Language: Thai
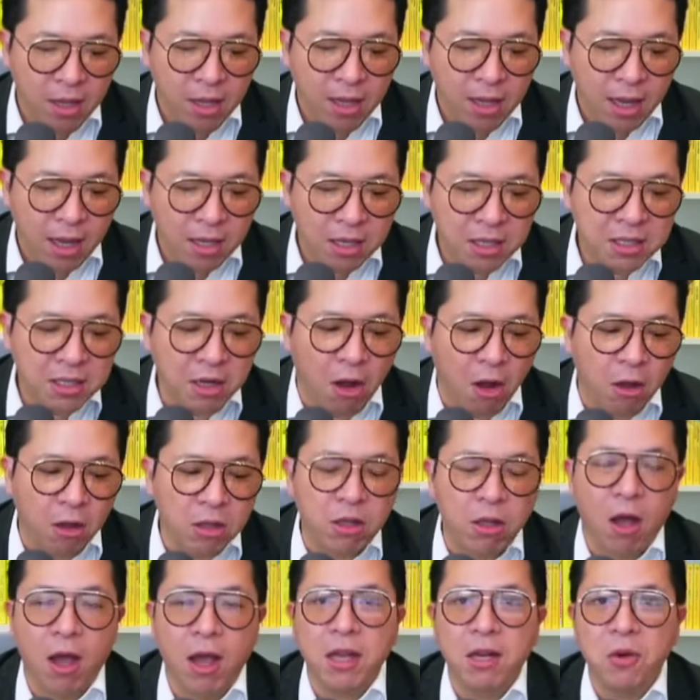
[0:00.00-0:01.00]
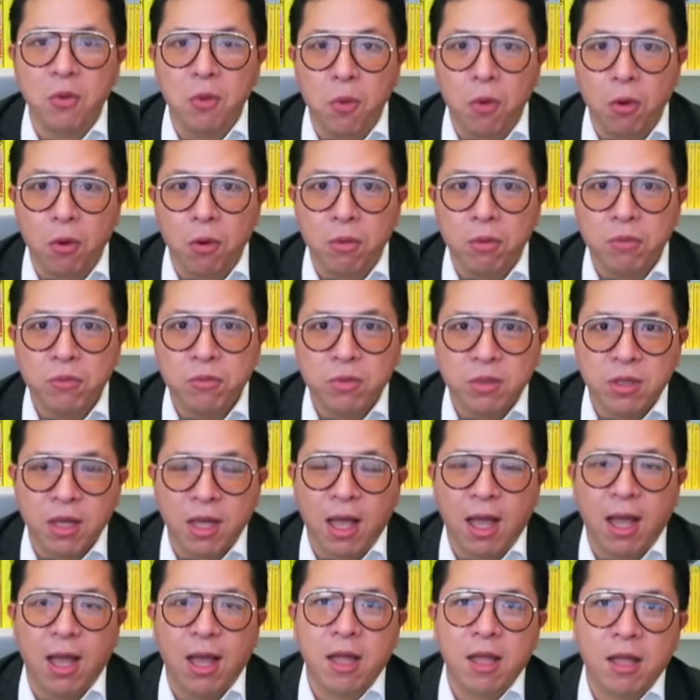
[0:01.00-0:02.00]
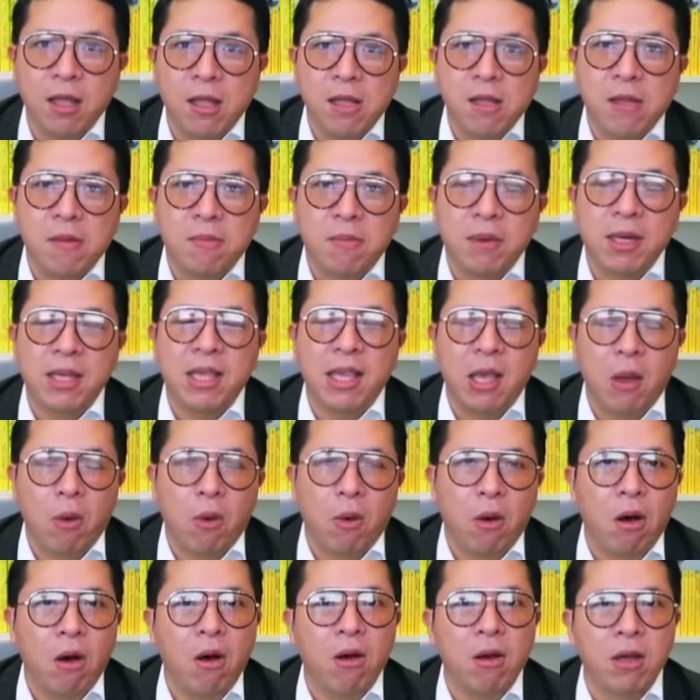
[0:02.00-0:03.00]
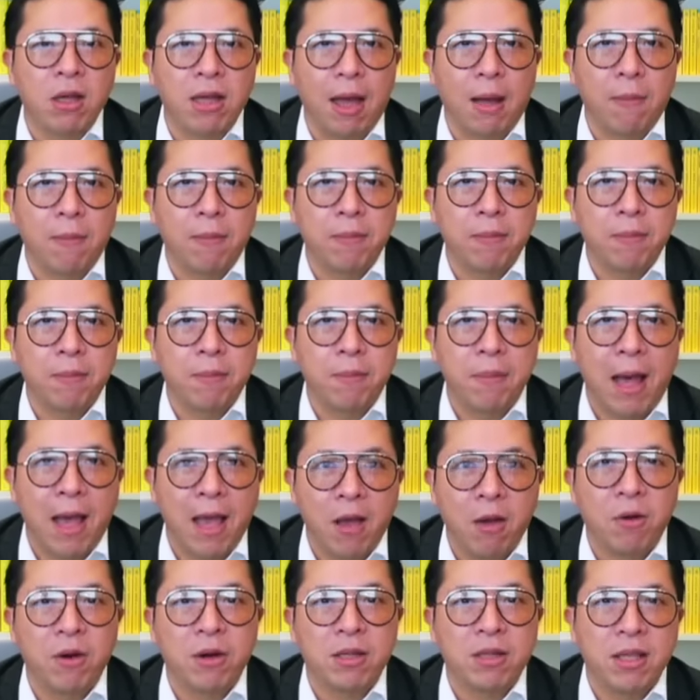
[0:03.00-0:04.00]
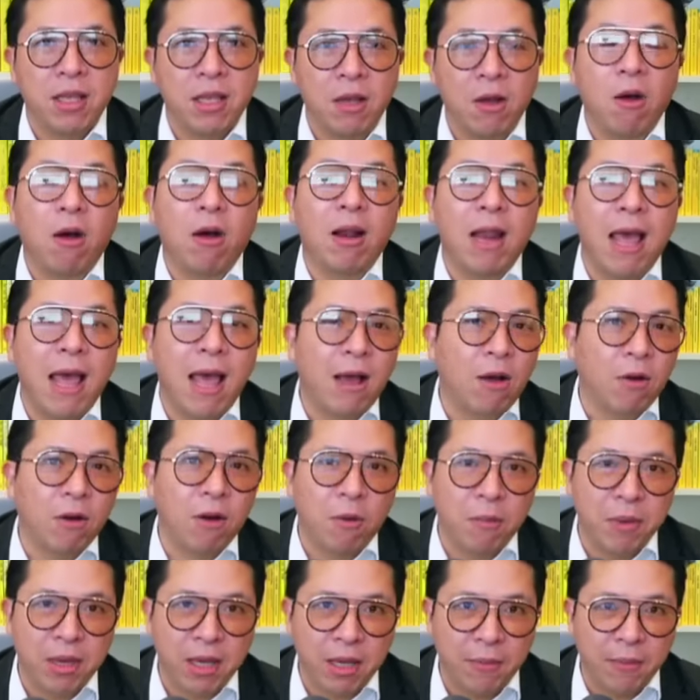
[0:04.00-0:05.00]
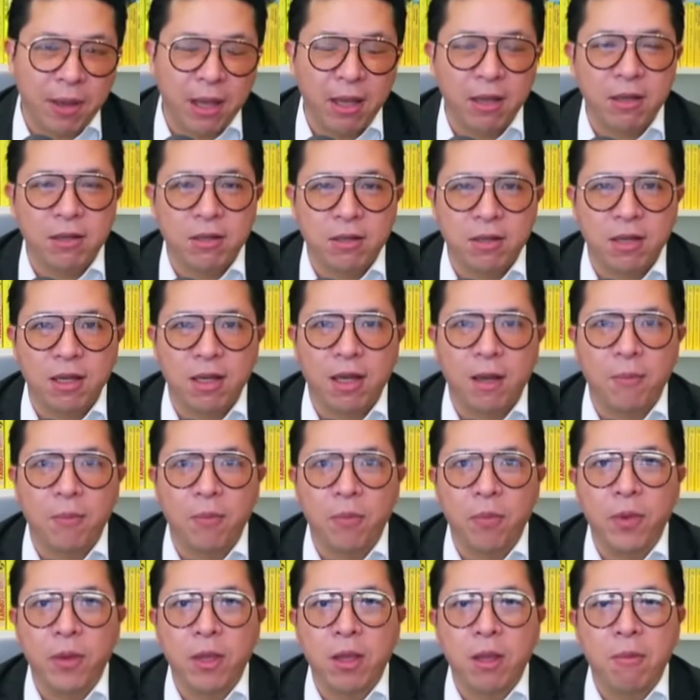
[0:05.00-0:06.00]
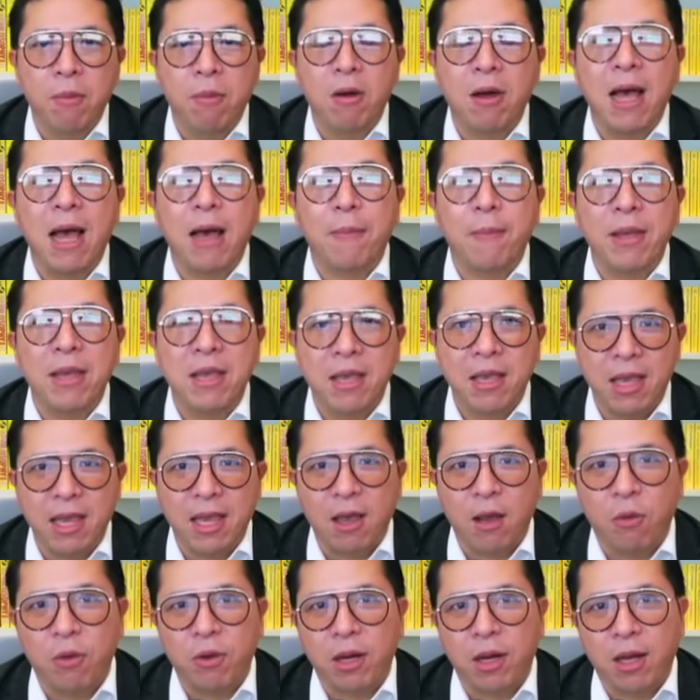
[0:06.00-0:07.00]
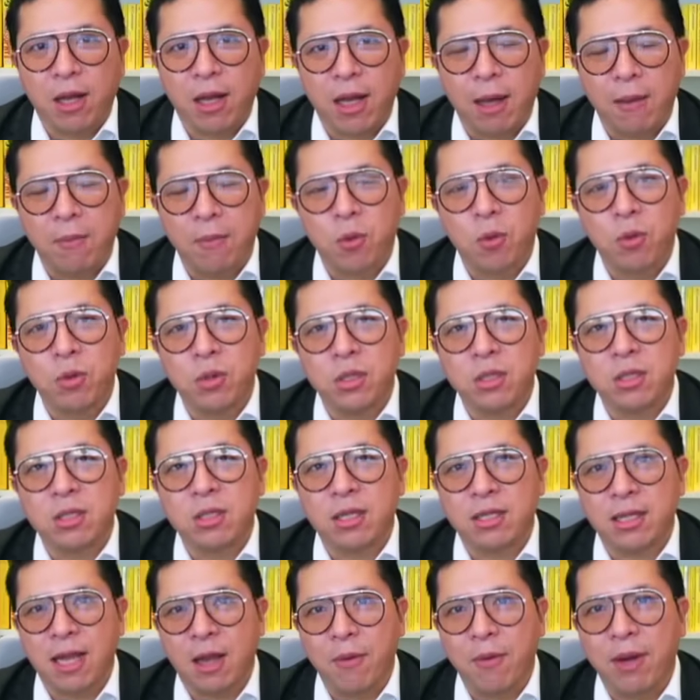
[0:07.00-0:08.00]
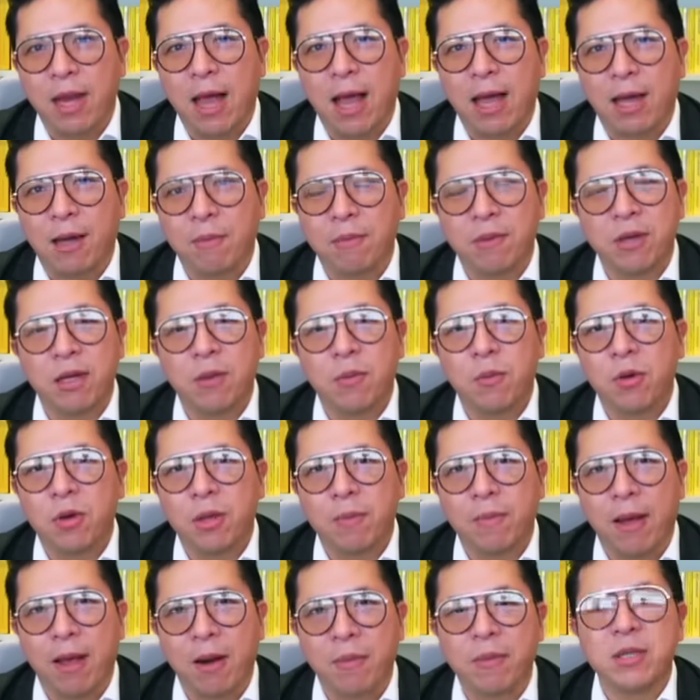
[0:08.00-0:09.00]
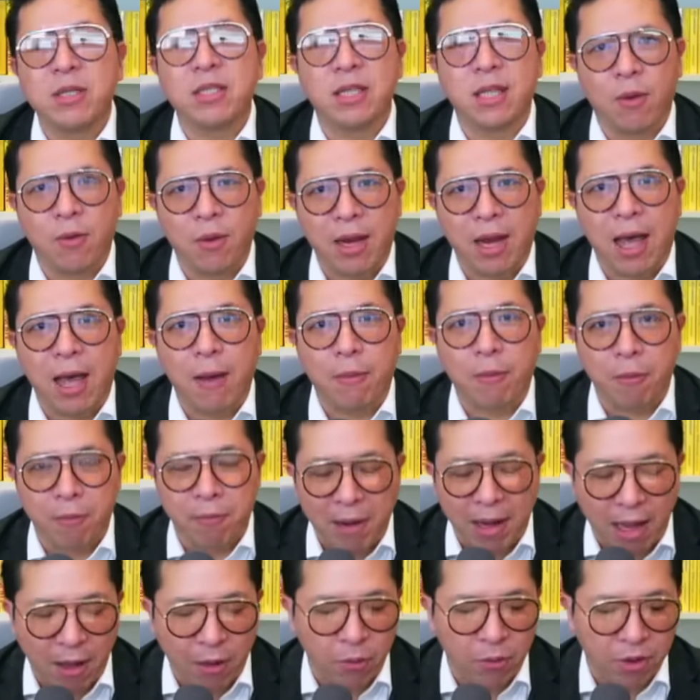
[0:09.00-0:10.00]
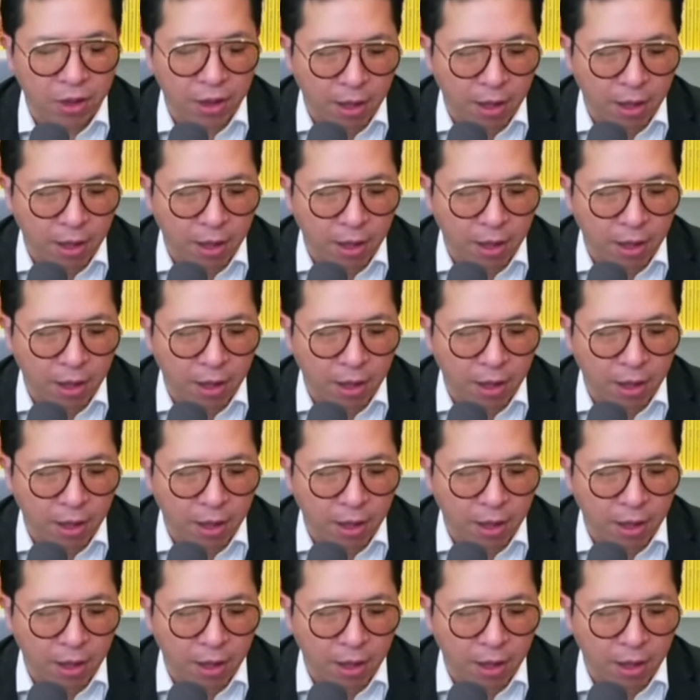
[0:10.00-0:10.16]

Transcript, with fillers: อันที่สองต่อให้ถูกนะฮะมันเกี่ยวข้องกับ priority ข้อแรกของเราเมื่อกี้ไหมนะครับเพราะหากไม่เกี่ยวเนี่ยนะครับคุณจะใช้เวลากับเรื่องพวกนี้ไปแล้วมันเสียเวลาเปล่าๆนะ